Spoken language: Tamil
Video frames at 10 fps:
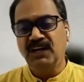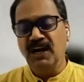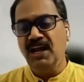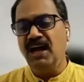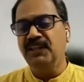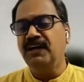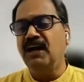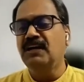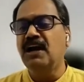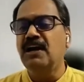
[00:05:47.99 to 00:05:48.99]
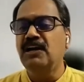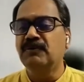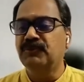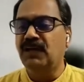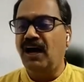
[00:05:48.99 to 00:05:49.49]
அல்லாத
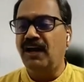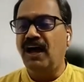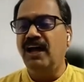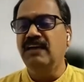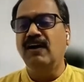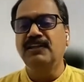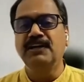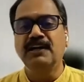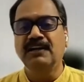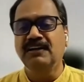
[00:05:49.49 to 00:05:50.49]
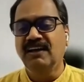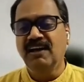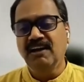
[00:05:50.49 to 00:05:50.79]
நாட்களிலும் தானாய் வாழ்ந்திடல்